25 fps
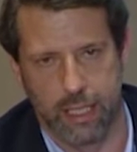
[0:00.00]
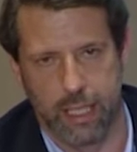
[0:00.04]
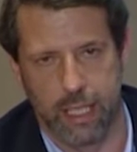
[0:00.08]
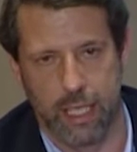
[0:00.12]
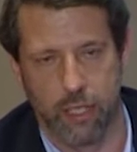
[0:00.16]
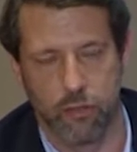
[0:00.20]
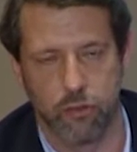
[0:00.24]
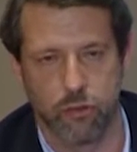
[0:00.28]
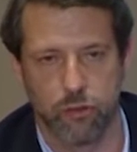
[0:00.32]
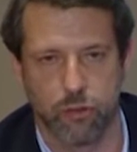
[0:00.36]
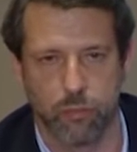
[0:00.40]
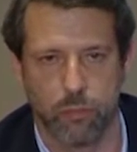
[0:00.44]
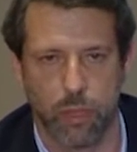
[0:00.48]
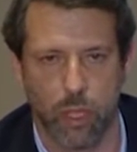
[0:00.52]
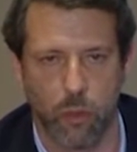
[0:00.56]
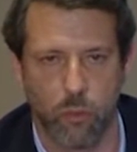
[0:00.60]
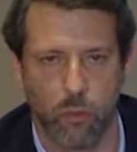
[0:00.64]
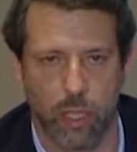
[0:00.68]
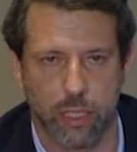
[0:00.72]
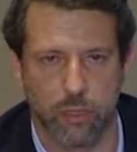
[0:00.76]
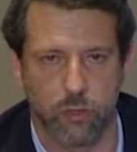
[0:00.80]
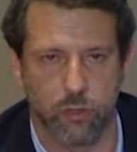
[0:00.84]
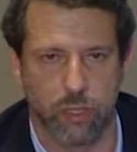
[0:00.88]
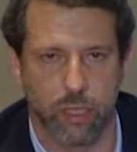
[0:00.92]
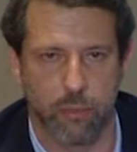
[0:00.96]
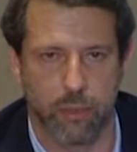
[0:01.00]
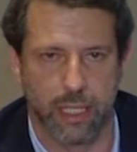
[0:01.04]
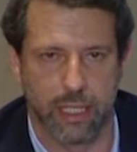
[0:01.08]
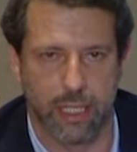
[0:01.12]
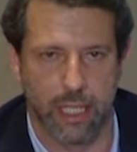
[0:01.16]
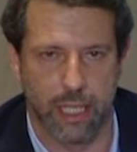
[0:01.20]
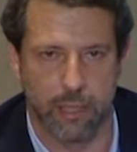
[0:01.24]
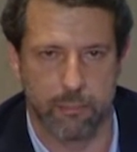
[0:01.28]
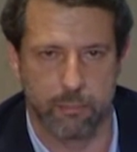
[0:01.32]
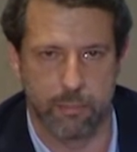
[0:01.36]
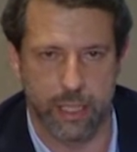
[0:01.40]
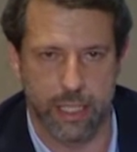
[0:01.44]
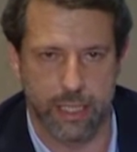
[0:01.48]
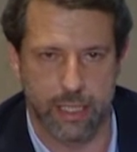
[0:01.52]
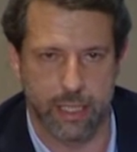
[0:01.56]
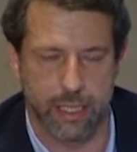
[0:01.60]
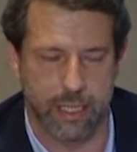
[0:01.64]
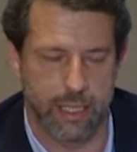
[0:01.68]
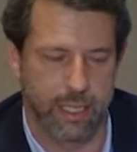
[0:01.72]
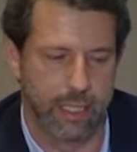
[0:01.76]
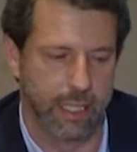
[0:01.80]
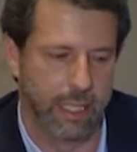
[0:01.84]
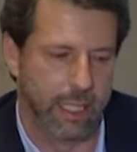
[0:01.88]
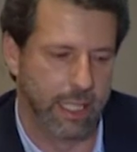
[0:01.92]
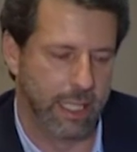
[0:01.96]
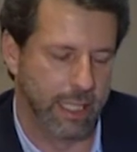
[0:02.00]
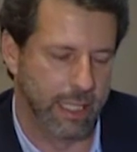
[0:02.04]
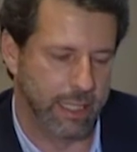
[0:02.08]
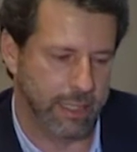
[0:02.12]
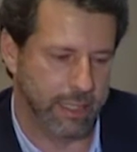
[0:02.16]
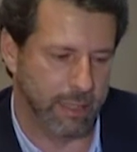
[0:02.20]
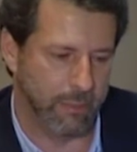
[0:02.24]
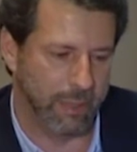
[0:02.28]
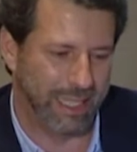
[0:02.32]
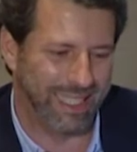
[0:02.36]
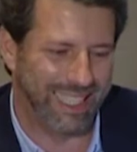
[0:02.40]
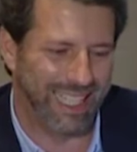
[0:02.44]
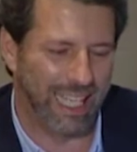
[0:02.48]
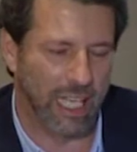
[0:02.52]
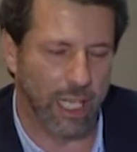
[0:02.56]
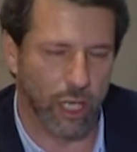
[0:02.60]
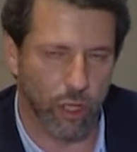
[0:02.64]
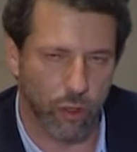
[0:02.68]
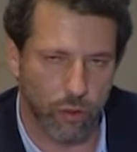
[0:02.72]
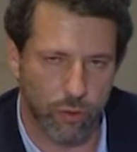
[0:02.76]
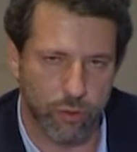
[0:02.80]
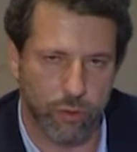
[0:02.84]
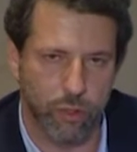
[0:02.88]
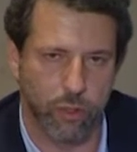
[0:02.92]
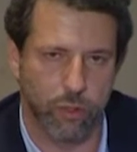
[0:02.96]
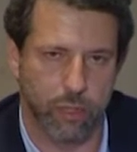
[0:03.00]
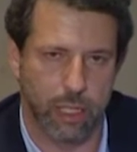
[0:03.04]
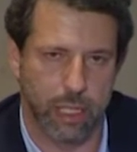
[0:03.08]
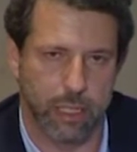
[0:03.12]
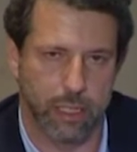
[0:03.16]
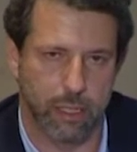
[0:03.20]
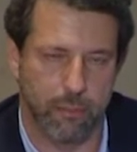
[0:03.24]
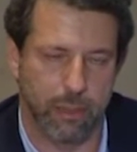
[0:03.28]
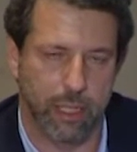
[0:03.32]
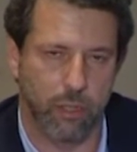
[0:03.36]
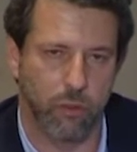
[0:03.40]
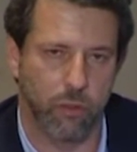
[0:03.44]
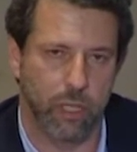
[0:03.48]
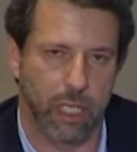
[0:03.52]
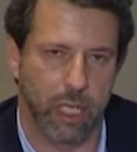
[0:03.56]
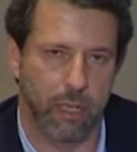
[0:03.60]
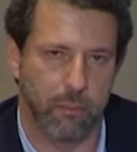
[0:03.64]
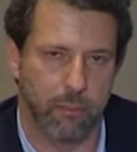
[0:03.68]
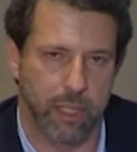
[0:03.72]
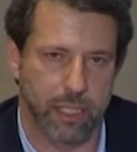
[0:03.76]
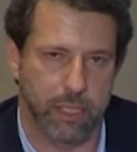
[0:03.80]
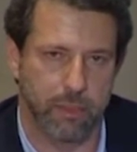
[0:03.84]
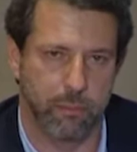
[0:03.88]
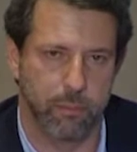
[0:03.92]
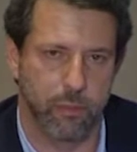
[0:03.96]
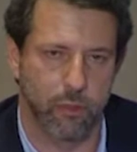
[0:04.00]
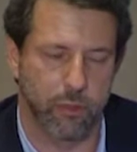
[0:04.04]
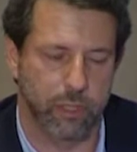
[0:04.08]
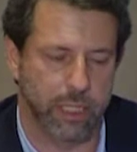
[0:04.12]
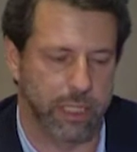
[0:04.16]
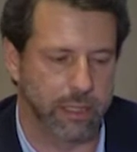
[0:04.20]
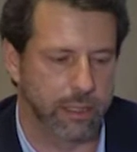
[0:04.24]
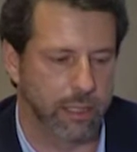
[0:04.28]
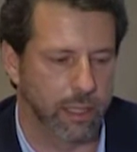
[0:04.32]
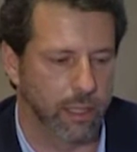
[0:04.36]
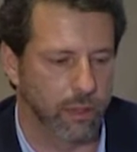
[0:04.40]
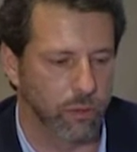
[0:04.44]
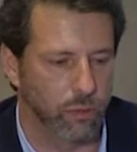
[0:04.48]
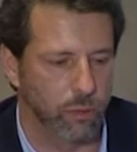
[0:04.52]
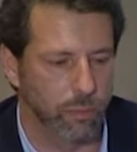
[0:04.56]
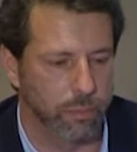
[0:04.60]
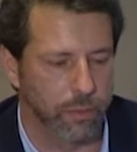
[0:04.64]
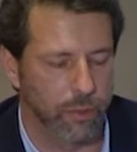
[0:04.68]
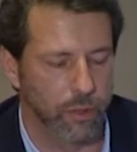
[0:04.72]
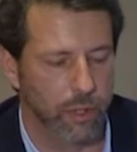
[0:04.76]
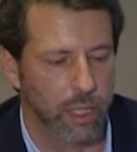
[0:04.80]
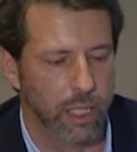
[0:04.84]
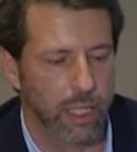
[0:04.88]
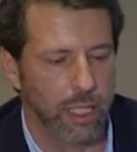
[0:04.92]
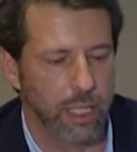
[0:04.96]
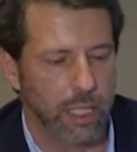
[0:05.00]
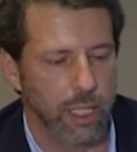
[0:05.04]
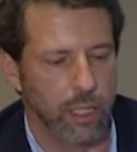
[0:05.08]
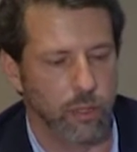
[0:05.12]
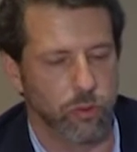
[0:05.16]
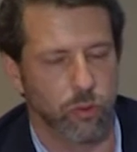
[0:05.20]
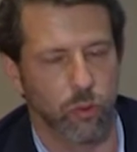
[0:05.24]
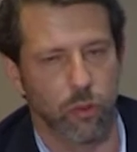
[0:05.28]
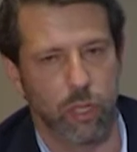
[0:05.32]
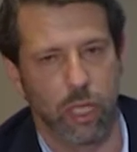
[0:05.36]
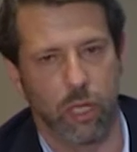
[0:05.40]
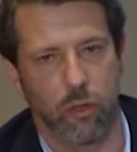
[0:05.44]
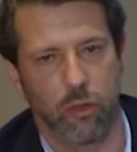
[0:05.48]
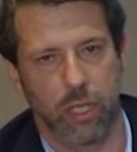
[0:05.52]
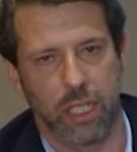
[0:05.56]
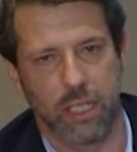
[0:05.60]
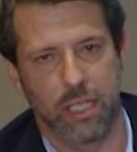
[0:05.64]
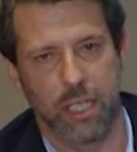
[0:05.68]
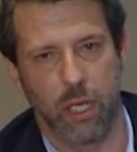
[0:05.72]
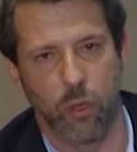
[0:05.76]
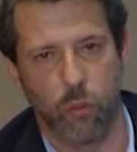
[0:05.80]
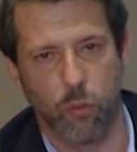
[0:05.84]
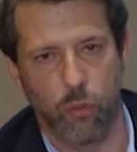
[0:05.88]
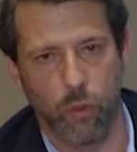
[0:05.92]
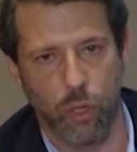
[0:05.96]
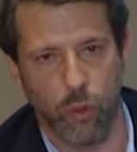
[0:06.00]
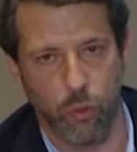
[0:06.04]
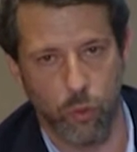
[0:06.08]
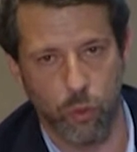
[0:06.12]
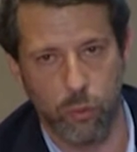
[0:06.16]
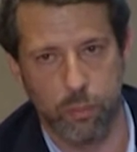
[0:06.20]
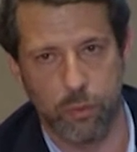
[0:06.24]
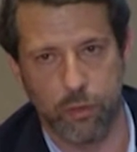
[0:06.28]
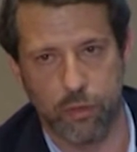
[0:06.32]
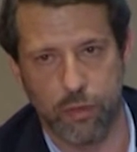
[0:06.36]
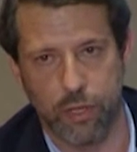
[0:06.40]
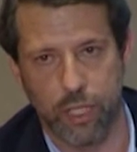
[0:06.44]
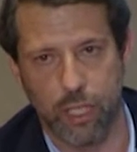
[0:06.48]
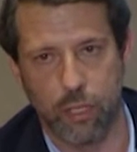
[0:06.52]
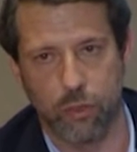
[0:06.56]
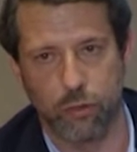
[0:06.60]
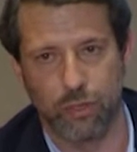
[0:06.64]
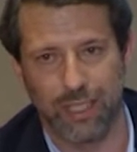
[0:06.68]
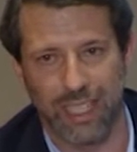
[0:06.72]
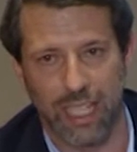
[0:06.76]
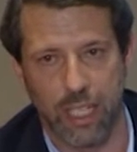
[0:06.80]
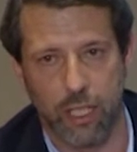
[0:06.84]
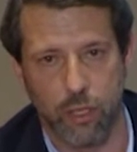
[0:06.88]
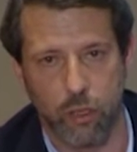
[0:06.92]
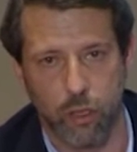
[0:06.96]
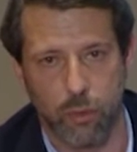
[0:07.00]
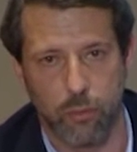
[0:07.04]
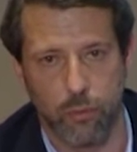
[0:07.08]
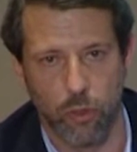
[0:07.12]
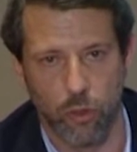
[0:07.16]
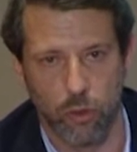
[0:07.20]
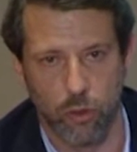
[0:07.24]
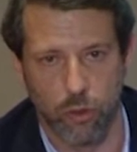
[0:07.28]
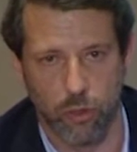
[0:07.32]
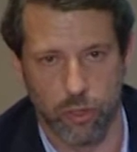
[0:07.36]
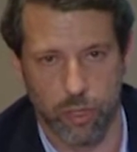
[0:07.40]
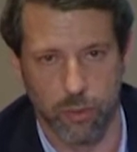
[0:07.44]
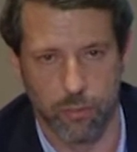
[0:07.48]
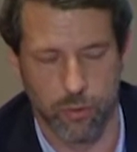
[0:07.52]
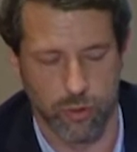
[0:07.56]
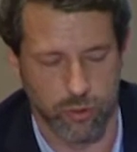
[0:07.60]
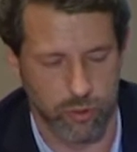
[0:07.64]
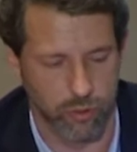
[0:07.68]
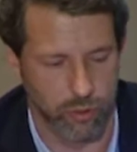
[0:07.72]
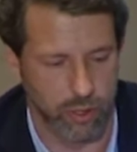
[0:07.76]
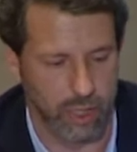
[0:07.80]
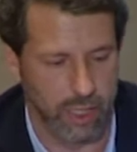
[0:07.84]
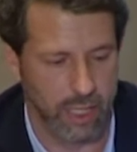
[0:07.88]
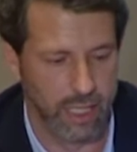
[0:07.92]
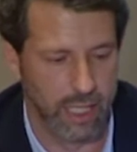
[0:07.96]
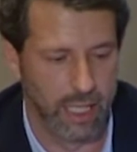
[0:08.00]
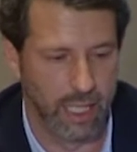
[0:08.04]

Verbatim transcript: En el año 2004 se vende la empresa, se vende el negocio del tabaco, que era el más importante del grupo, y surge lo que es el Grupo CIO tal y como lo conocemos hoy.